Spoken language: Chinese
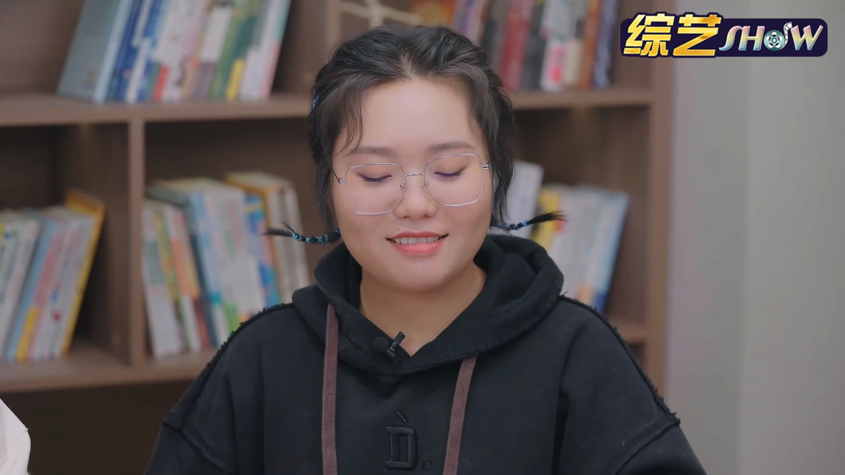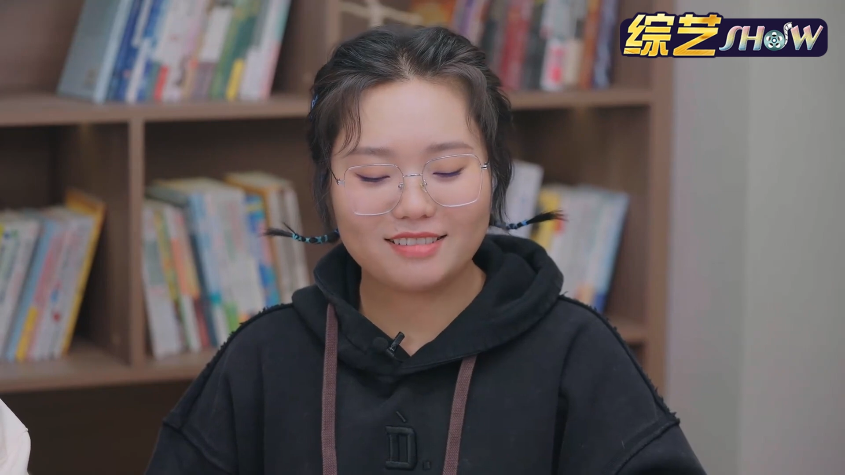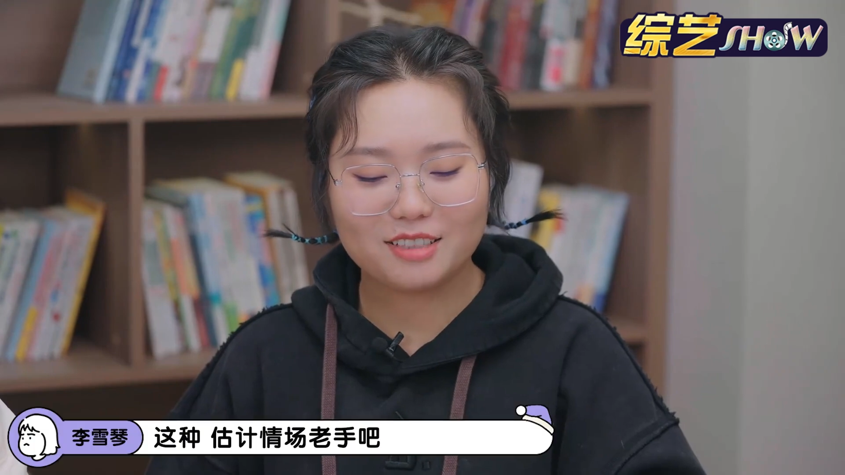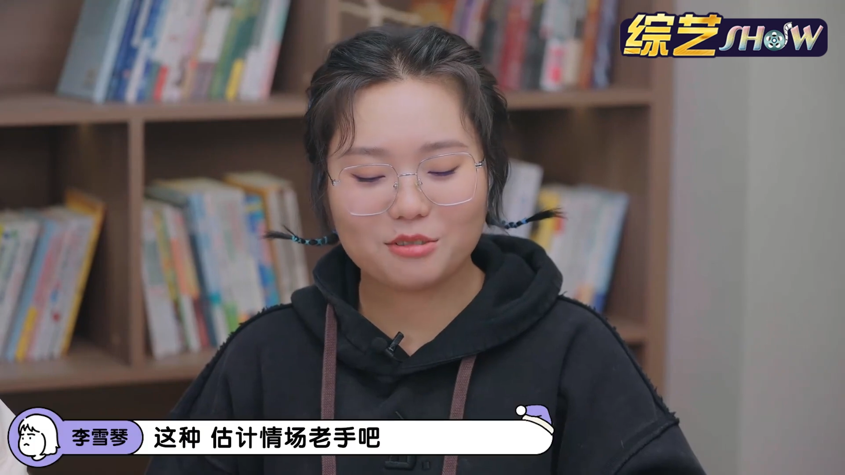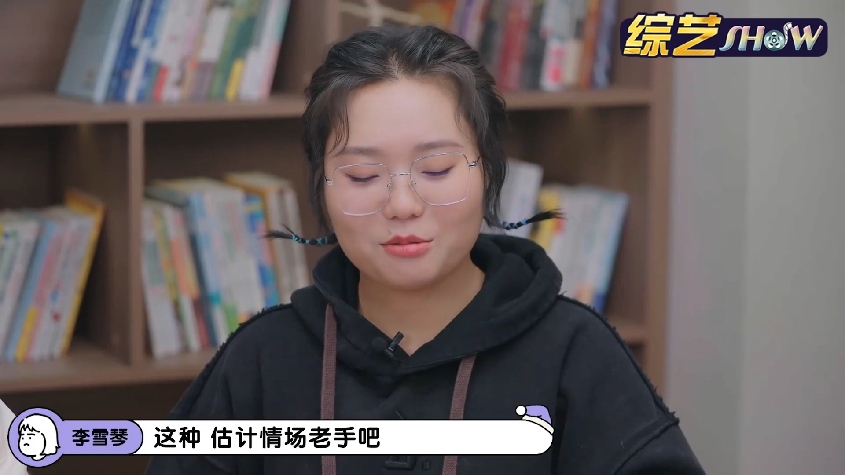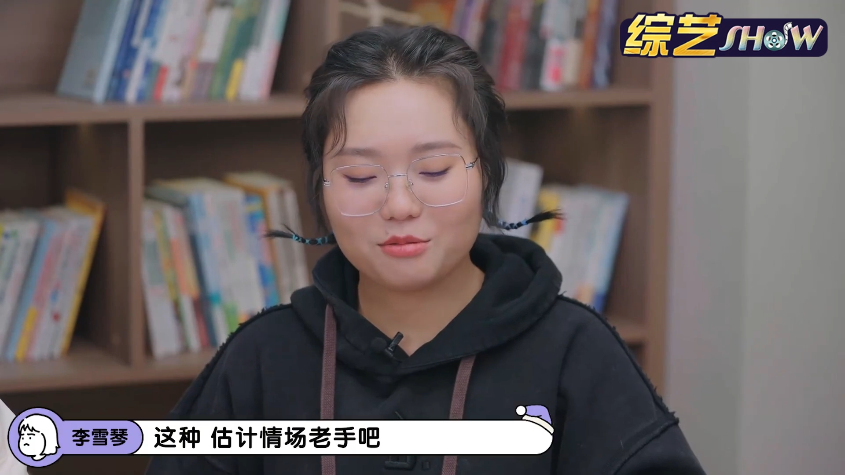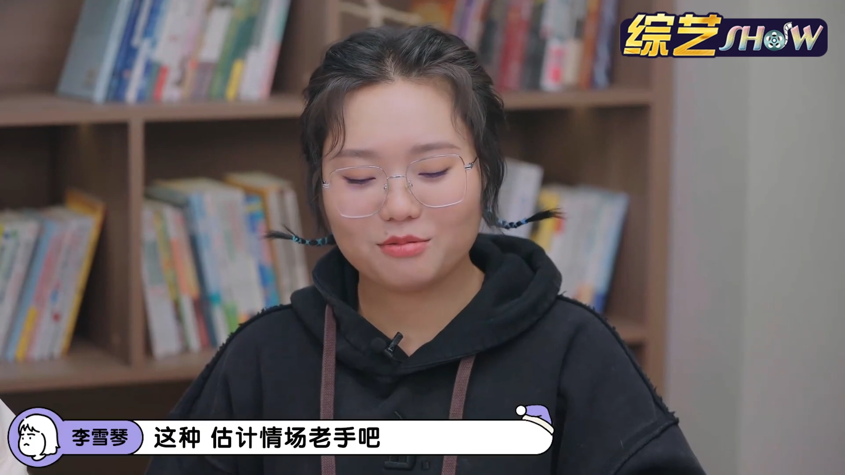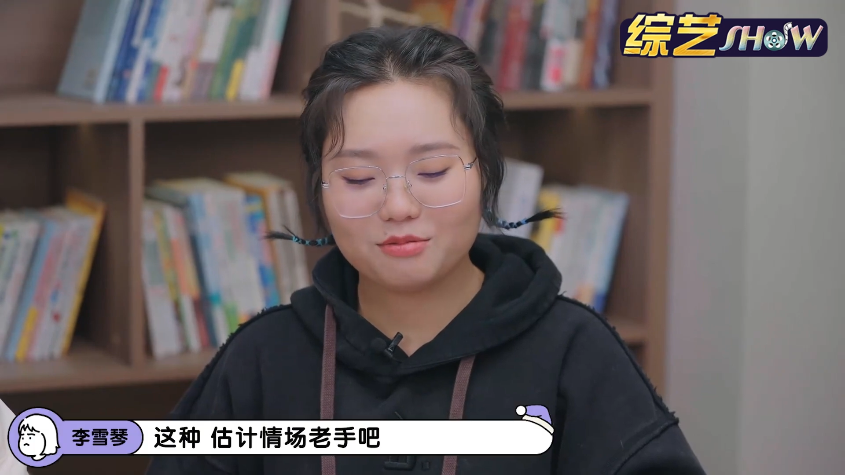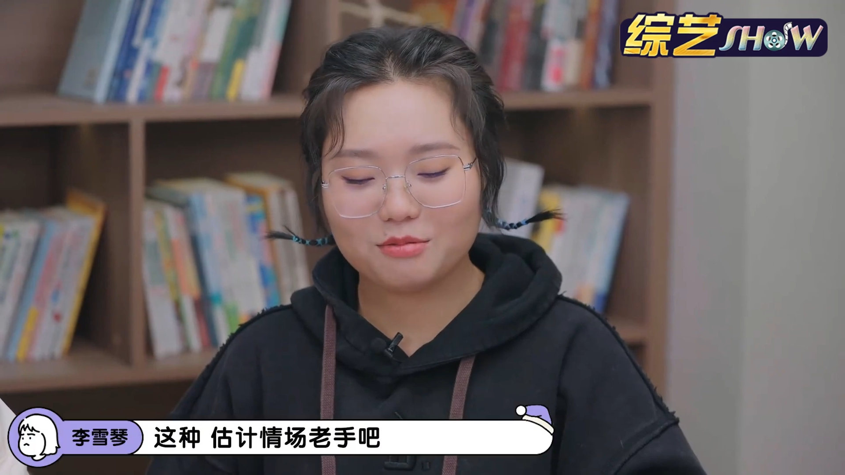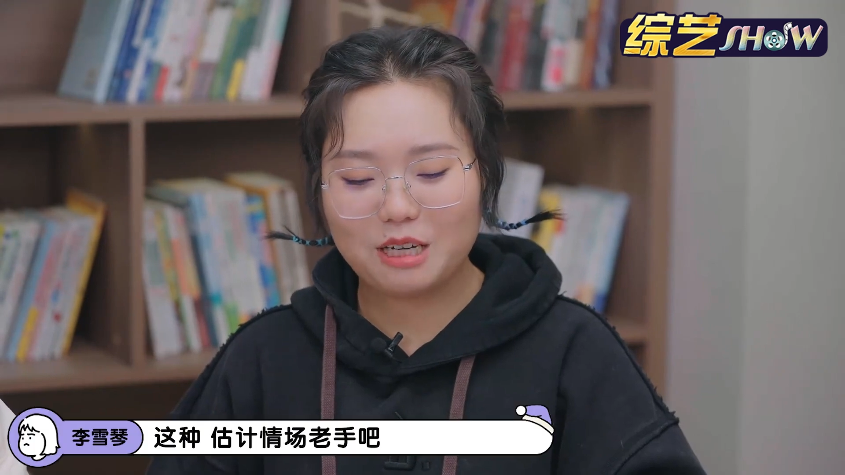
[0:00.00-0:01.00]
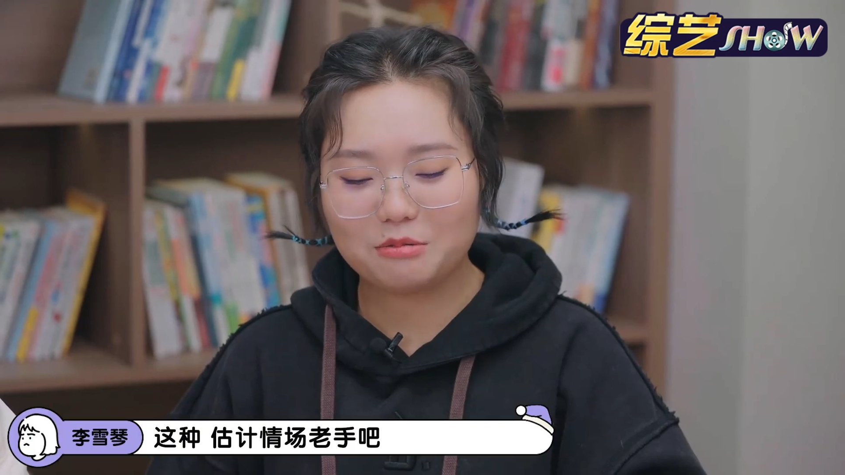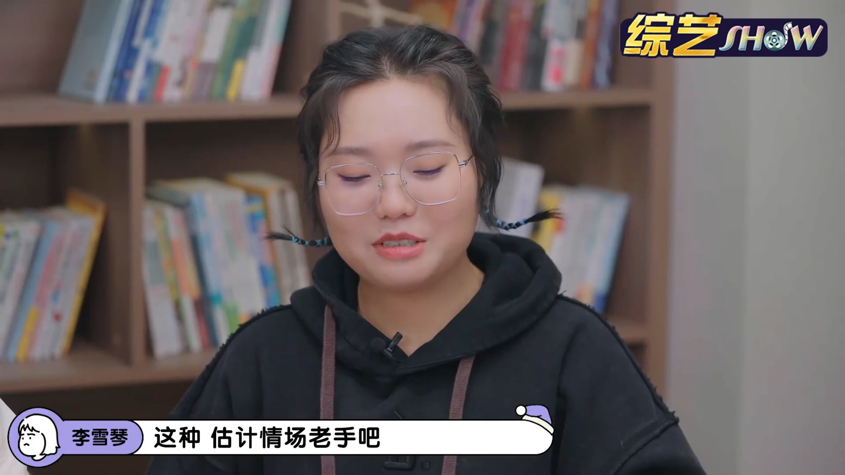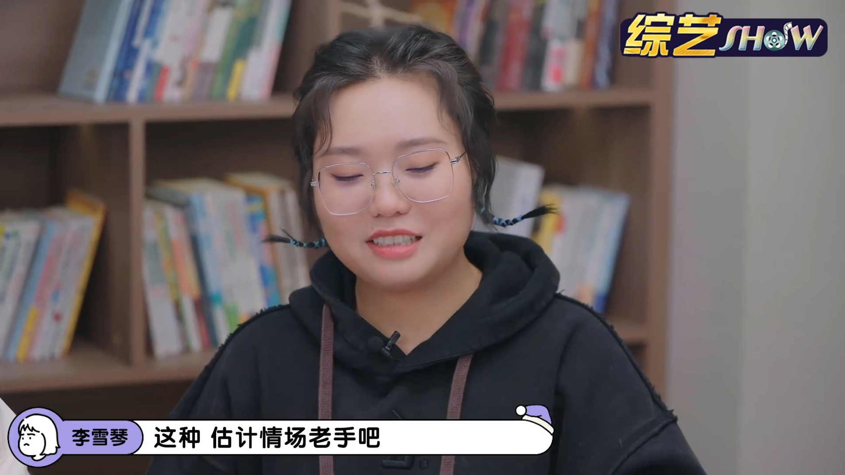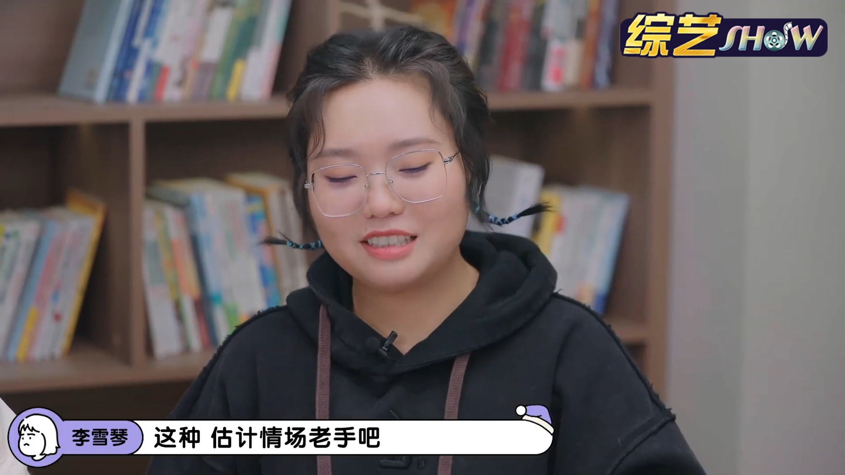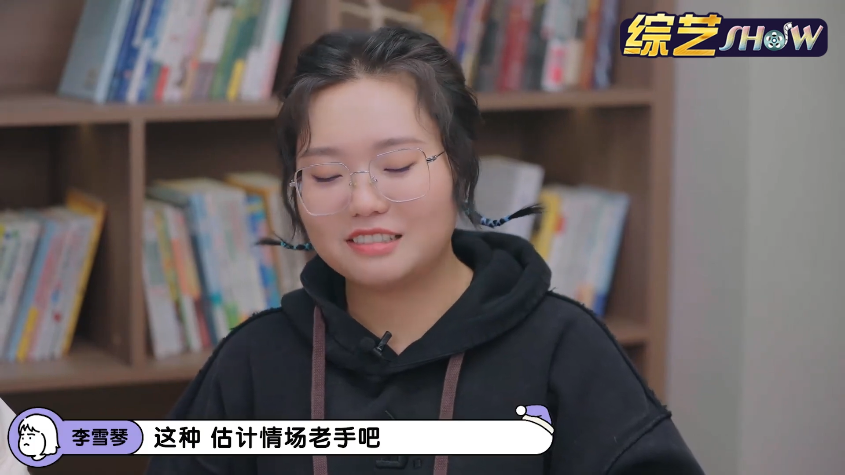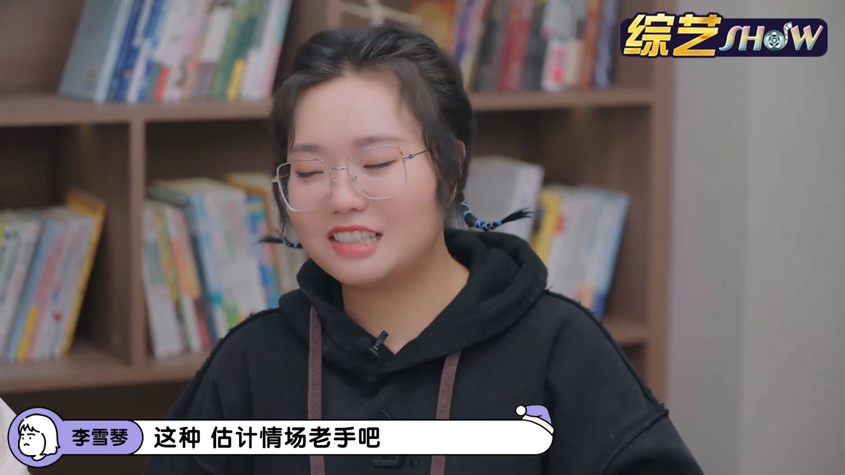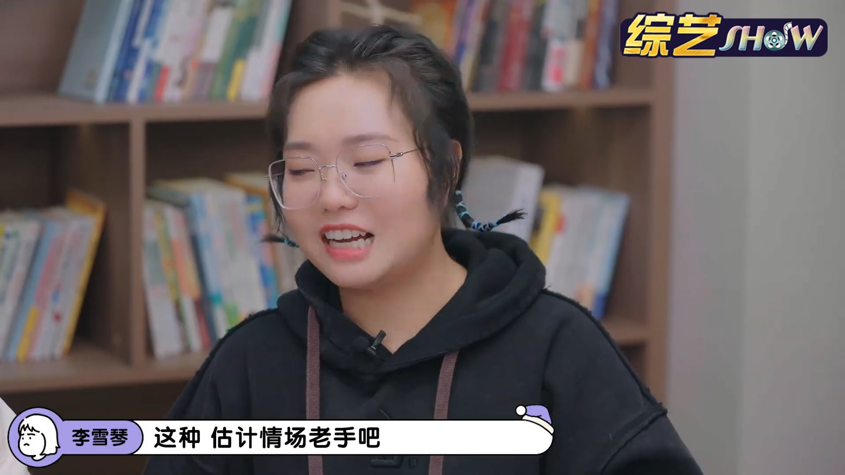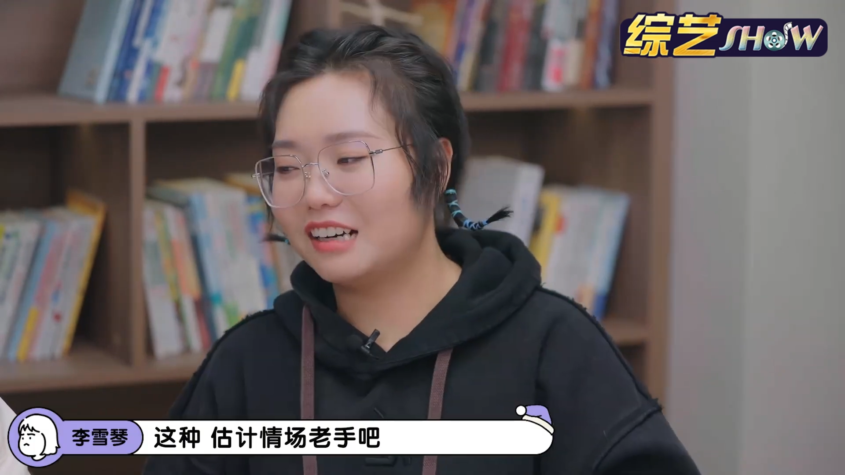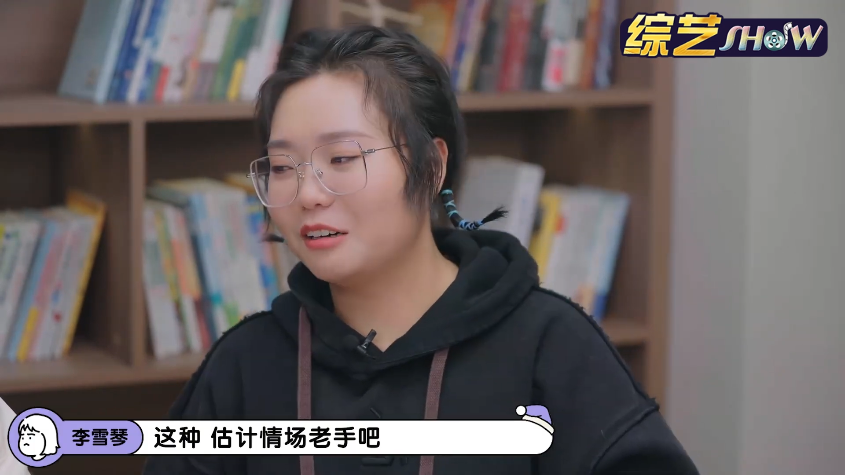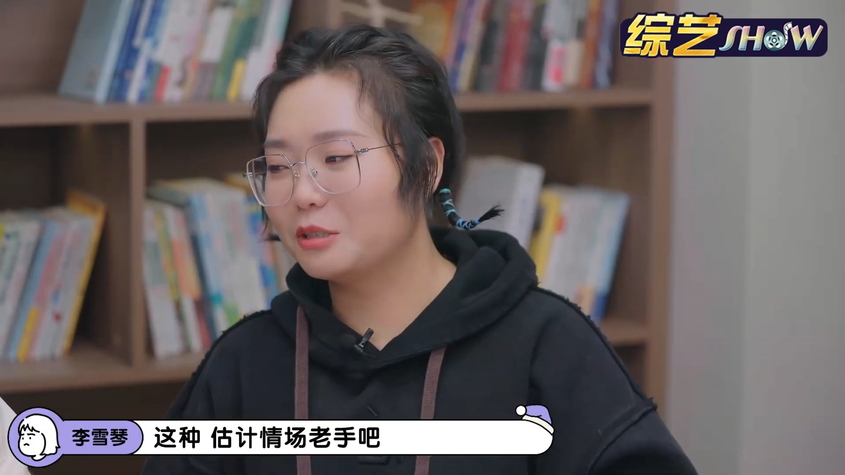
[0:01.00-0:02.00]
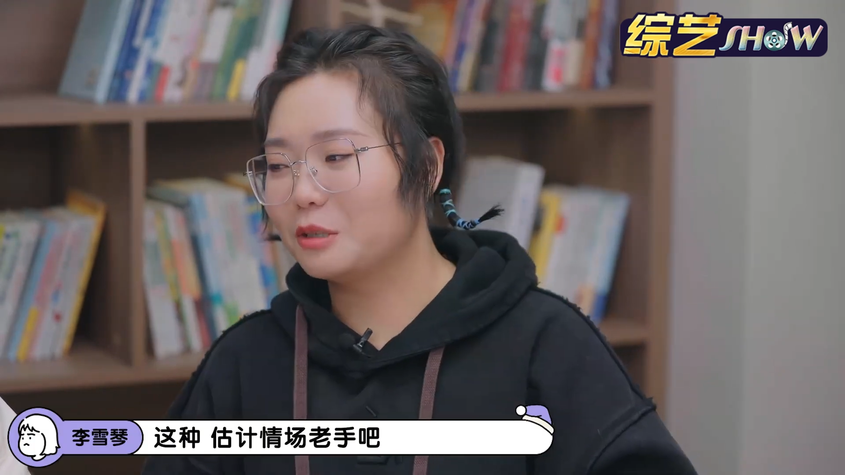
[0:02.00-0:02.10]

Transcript: 这种估计情场老手